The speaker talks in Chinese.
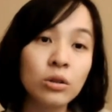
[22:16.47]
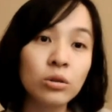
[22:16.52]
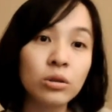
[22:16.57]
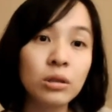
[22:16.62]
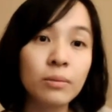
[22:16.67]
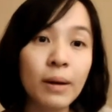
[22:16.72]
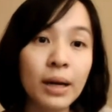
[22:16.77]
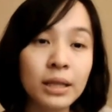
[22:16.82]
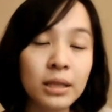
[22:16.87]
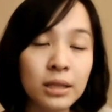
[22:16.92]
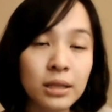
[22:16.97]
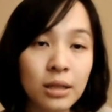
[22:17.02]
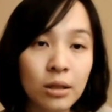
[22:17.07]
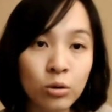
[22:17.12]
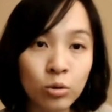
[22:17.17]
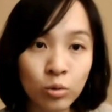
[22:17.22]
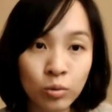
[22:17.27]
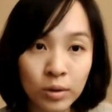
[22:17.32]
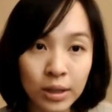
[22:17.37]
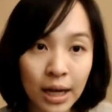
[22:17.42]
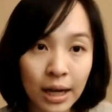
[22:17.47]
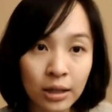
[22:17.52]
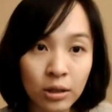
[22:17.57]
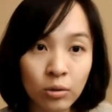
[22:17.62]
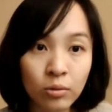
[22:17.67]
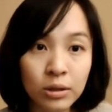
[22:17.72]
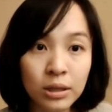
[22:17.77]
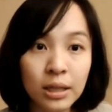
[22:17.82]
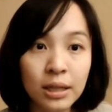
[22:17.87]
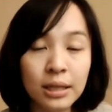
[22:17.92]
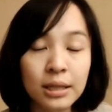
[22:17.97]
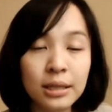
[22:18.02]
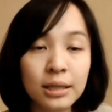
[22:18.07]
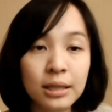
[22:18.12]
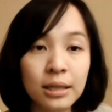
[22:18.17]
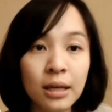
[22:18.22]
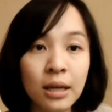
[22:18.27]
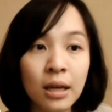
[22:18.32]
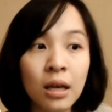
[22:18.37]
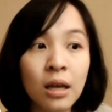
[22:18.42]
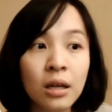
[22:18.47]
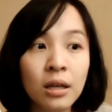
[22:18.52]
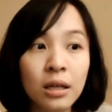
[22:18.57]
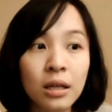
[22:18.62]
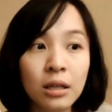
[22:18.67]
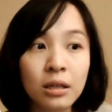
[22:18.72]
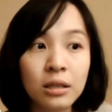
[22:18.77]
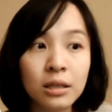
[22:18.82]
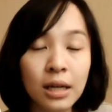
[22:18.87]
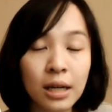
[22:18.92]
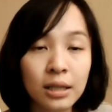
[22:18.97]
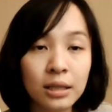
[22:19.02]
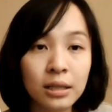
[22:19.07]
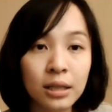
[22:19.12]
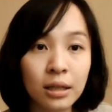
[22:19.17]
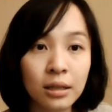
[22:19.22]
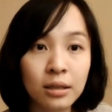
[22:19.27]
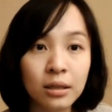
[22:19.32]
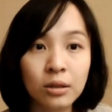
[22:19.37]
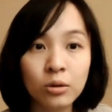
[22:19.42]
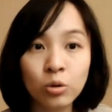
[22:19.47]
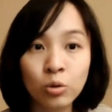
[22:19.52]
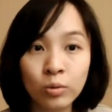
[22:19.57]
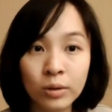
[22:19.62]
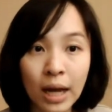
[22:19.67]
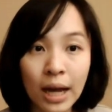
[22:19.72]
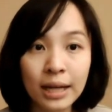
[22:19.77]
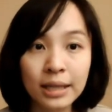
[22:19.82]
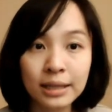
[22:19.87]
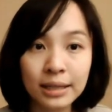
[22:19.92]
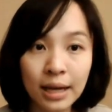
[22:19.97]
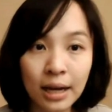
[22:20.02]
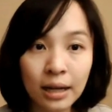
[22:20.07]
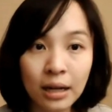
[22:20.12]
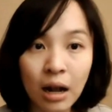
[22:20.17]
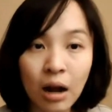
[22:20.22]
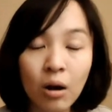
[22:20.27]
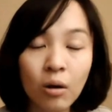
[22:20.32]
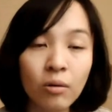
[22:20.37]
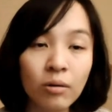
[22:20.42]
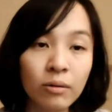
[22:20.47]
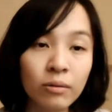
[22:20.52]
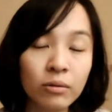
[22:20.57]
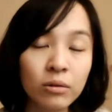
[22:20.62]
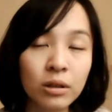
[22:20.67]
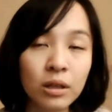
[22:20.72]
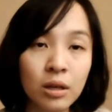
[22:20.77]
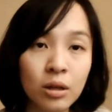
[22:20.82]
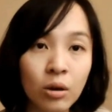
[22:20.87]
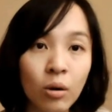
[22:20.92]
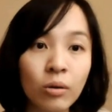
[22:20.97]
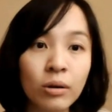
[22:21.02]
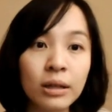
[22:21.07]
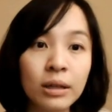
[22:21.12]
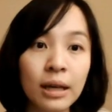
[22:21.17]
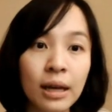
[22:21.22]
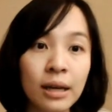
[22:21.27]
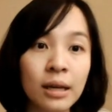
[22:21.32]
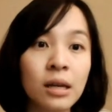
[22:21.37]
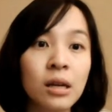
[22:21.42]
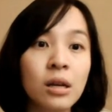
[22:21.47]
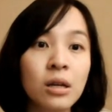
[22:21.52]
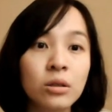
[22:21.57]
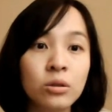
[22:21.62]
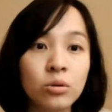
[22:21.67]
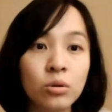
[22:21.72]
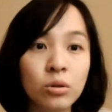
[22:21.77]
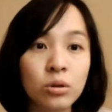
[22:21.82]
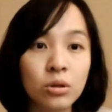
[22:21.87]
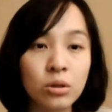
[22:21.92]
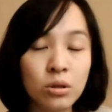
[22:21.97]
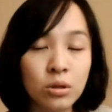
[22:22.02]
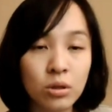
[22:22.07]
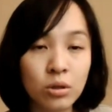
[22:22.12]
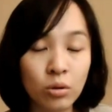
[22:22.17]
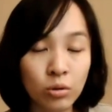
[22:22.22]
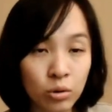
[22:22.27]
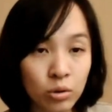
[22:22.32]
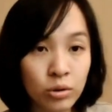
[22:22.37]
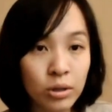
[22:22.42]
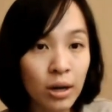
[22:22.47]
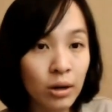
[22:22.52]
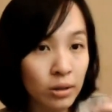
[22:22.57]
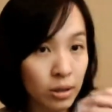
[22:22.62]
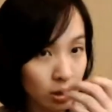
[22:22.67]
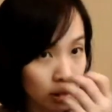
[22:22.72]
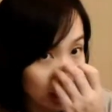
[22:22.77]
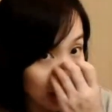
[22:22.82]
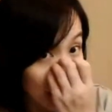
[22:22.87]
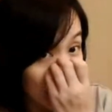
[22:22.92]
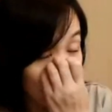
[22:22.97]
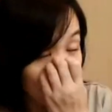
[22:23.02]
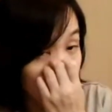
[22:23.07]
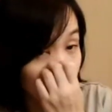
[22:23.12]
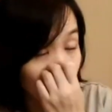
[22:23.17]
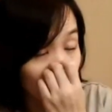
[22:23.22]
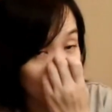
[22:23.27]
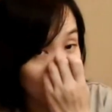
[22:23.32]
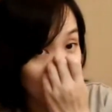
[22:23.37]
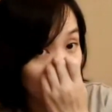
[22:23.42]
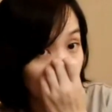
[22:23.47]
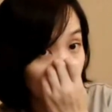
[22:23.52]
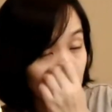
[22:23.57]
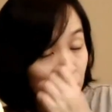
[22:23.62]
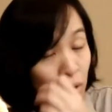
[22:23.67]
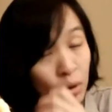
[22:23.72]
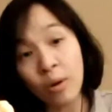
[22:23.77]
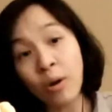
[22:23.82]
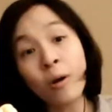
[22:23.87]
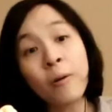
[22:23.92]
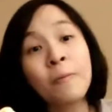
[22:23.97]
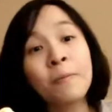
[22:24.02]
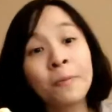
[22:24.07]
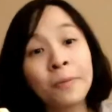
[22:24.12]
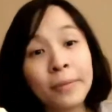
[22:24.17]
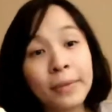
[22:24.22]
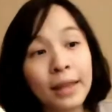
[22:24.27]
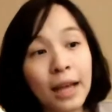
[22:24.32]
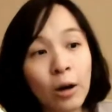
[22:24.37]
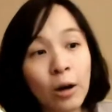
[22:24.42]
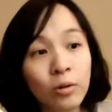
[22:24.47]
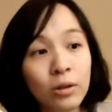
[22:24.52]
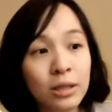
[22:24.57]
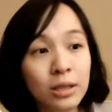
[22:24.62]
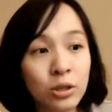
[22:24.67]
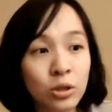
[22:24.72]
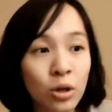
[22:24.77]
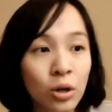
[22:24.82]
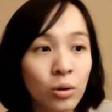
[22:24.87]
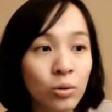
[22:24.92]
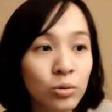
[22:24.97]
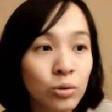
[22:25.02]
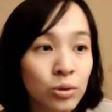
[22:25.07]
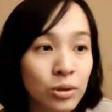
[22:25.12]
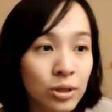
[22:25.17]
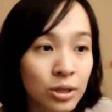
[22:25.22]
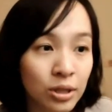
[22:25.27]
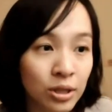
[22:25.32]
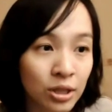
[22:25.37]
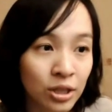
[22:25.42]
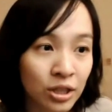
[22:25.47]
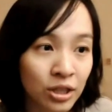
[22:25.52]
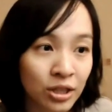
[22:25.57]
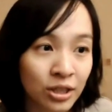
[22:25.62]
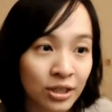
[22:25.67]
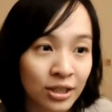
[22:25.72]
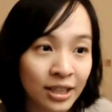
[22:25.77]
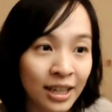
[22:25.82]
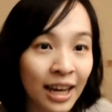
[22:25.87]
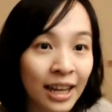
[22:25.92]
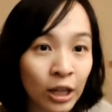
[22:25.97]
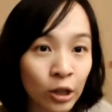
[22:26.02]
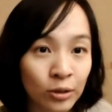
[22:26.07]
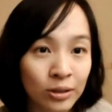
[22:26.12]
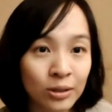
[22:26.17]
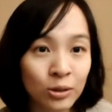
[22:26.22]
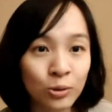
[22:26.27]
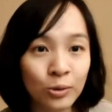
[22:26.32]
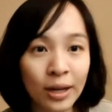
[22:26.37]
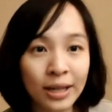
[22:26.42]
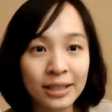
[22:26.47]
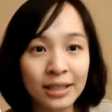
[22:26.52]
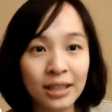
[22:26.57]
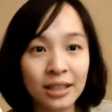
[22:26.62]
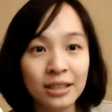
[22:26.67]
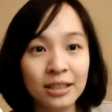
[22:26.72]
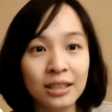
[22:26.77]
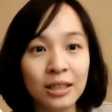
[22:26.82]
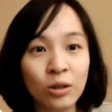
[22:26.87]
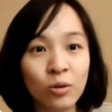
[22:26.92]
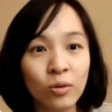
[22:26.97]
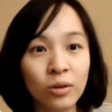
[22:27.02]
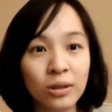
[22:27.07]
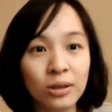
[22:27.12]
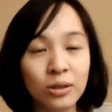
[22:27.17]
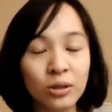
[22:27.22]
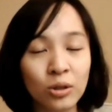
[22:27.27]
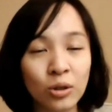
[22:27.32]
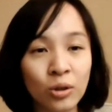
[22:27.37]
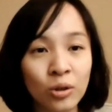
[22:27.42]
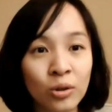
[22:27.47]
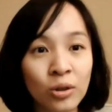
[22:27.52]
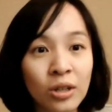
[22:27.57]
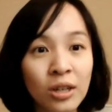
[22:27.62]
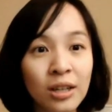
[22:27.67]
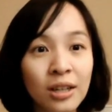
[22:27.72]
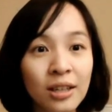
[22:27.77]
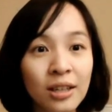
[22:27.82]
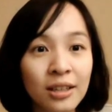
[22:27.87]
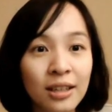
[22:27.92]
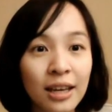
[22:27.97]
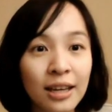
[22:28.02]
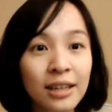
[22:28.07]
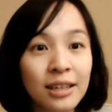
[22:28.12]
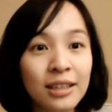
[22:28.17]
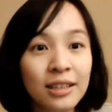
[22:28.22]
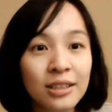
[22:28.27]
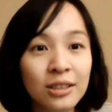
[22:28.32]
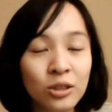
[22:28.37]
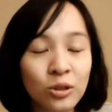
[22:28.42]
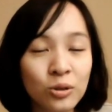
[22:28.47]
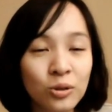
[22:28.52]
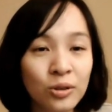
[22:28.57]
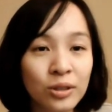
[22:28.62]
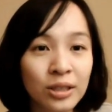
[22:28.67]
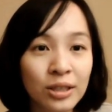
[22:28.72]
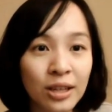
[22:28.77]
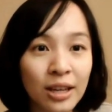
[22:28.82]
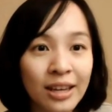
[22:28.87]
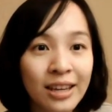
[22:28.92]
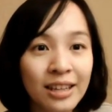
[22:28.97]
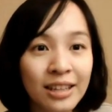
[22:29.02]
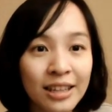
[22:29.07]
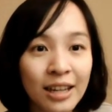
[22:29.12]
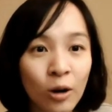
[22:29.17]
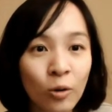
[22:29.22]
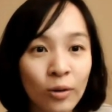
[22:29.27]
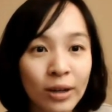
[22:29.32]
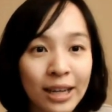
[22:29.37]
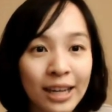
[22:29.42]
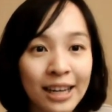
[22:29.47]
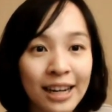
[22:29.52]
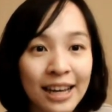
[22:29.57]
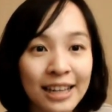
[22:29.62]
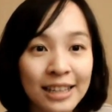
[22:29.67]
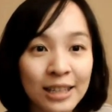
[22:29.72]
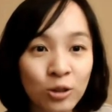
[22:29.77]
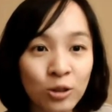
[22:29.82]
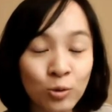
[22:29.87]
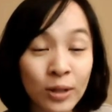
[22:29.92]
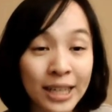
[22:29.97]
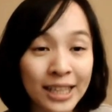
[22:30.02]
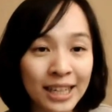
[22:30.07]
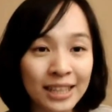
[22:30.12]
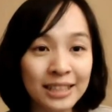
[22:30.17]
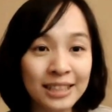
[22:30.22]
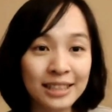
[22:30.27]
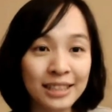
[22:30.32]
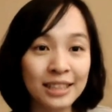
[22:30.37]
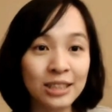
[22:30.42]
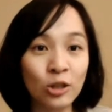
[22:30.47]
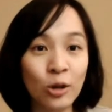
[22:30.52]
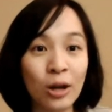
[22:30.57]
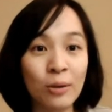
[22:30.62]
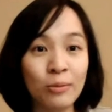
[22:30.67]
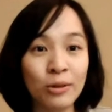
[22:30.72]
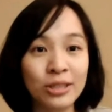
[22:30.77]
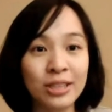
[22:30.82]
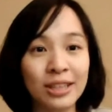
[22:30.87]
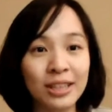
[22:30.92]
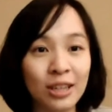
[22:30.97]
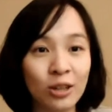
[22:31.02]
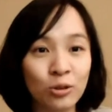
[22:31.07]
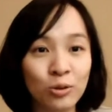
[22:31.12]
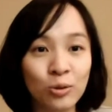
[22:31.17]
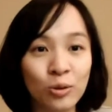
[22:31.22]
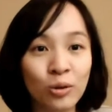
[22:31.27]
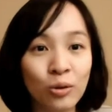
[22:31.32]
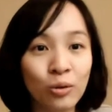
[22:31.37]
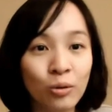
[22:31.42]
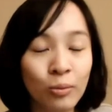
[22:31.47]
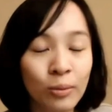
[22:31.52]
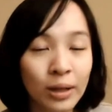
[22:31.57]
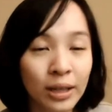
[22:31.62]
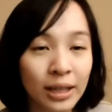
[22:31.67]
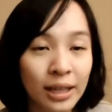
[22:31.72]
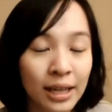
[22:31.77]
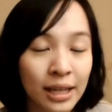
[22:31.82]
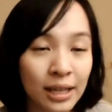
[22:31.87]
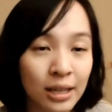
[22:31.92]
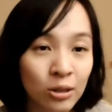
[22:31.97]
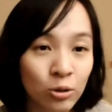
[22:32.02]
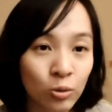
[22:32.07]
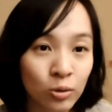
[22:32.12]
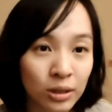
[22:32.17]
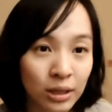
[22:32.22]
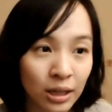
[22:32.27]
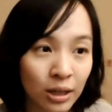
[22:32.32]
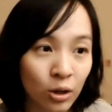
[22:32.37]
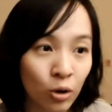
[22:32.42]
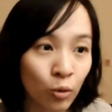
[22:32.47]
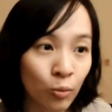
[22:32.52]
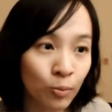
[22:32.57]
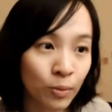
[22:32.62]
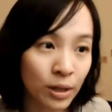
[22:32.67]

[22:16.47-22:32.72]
就是把这些蔬菜弄成一些一箱一箱的蔬菜箱，然后提供给就是有需要的家庭去使用了。那我那时候就是看到这个苏海强的新闻，就，哎，就觉得哎，那我可以来订苏海强。其实这时候还没有想到说我们可以做这个共